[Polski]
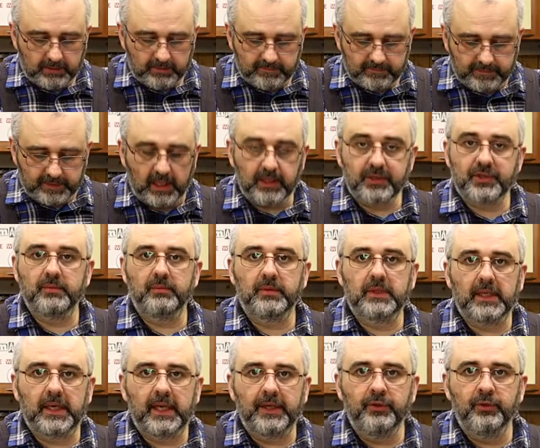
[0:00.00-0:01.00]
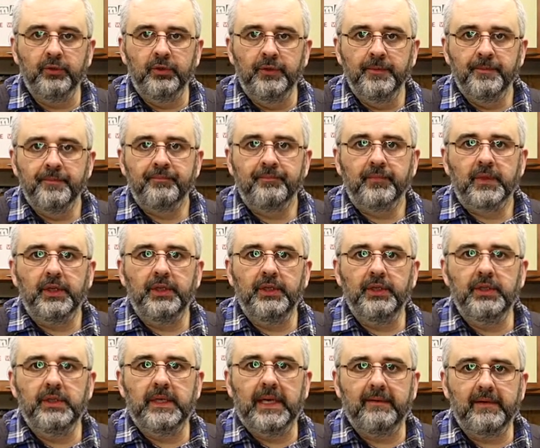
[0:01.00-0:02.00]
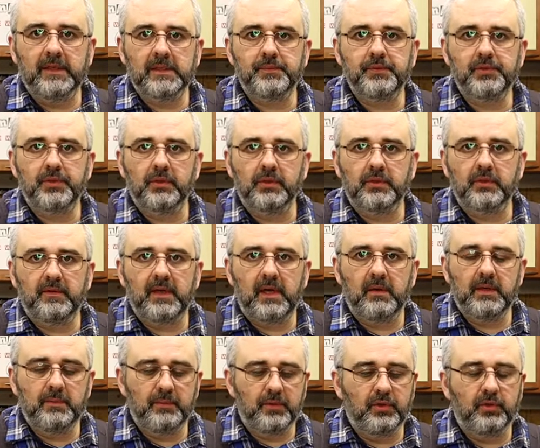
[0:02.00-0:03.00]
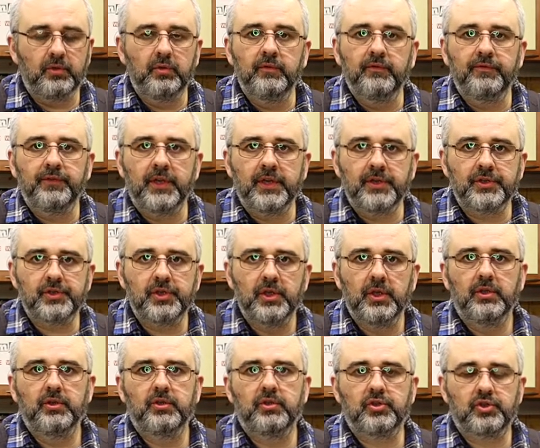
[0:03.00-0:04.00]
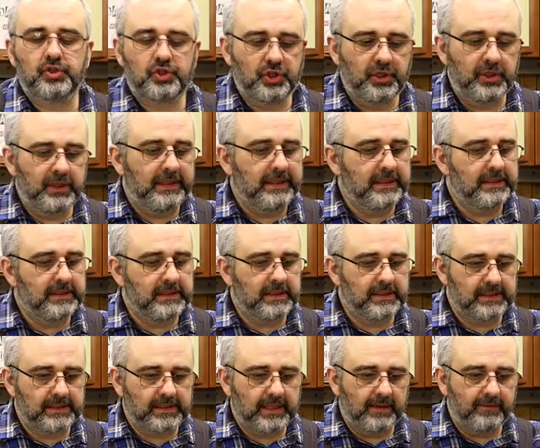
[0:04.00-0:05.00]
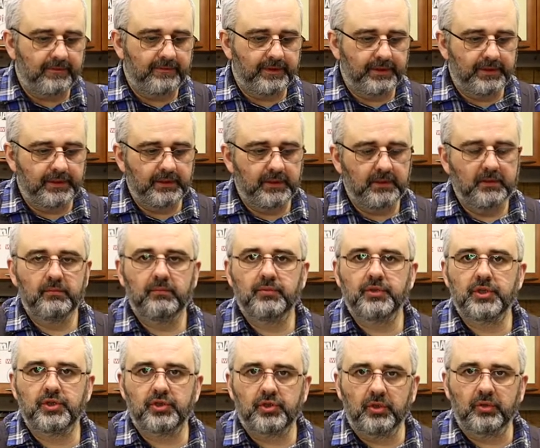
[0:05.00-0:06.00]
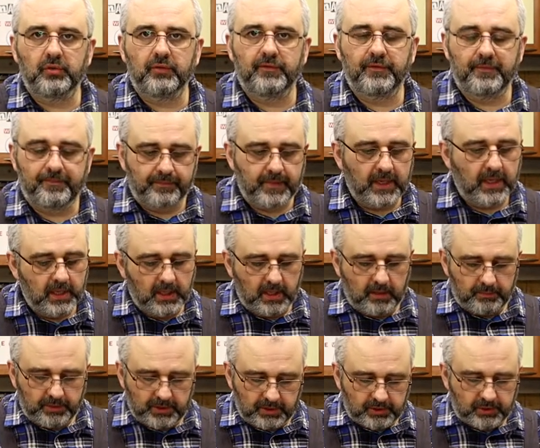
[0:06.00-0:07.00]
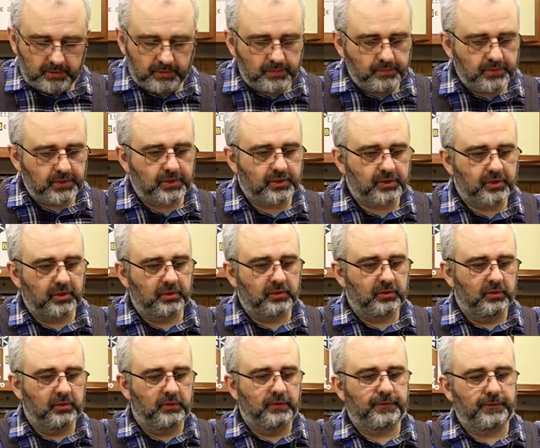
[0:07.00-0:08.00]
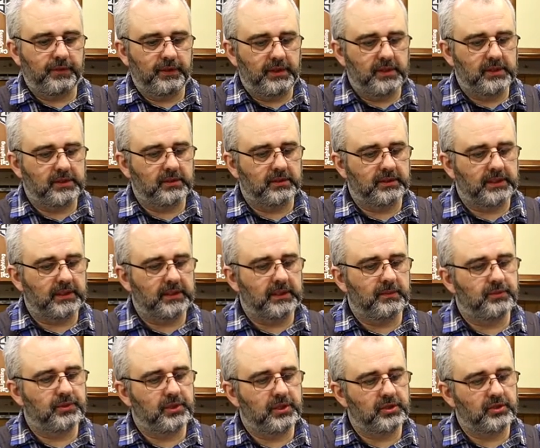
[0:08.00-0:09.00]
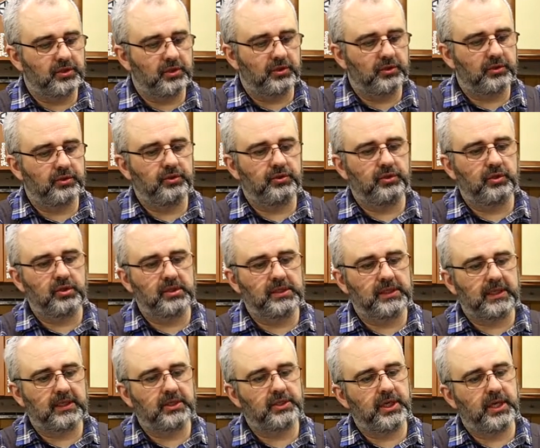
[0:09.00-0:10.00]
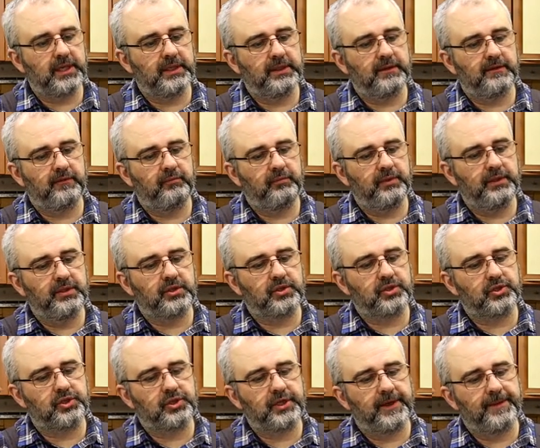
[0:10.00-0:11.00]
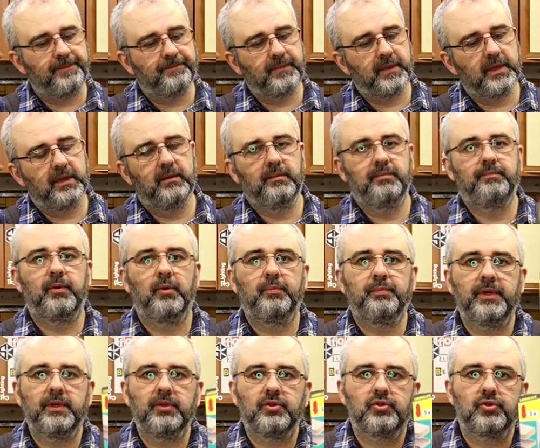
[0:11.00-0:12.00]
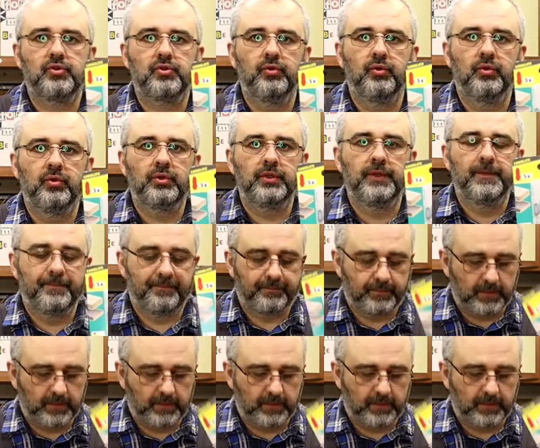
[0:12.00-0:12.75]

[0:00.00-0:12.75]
w naszym kraju i dla Was przygotowałem również trzy zestawy brzeszczotów. Pierwszym z brzeszczotów jest to taki brzeszczot dostarczany w blistrze po 5 sztuk